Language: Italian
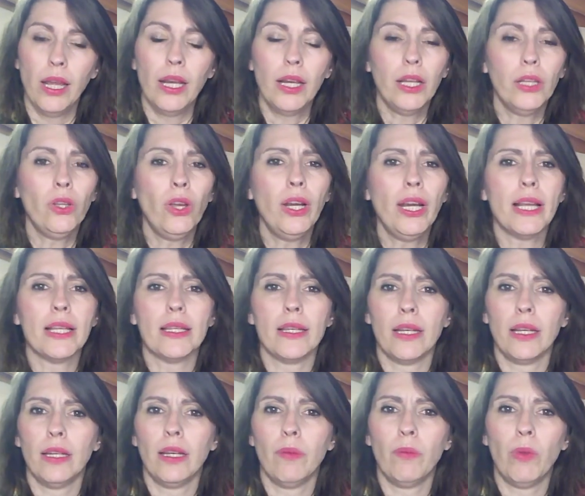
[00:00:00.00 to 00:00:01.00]
La donna si
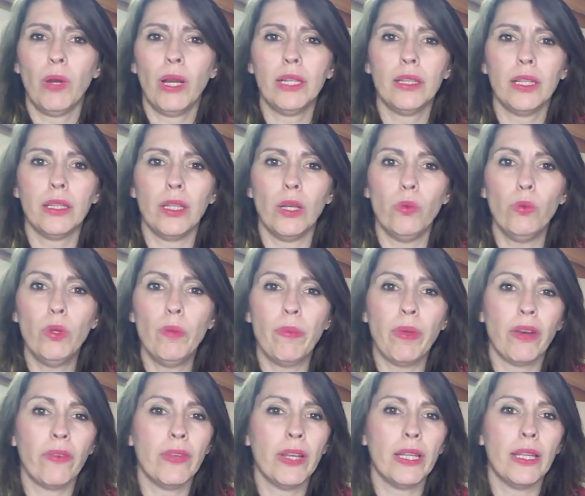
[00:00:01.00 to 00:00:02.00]
era innamorata di lui
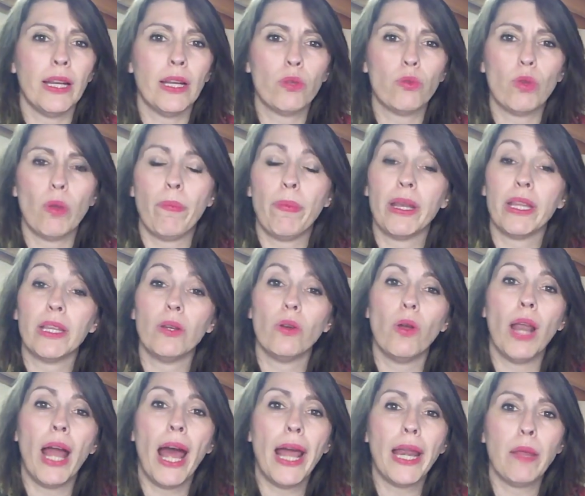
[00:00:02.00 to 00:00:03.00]
per via della sua
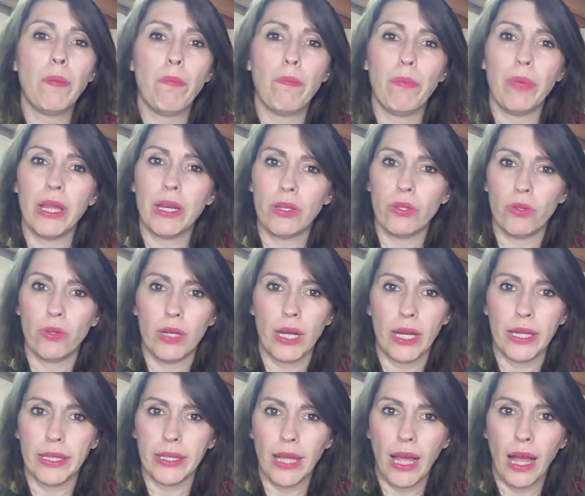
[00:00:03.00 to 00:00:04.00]
particolare
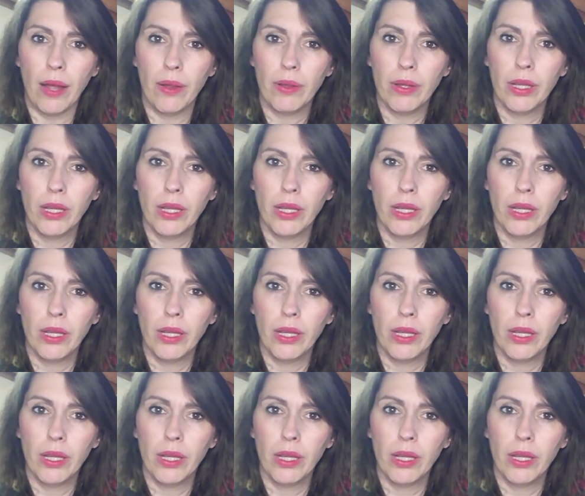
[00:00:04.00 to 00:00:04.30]
personalità,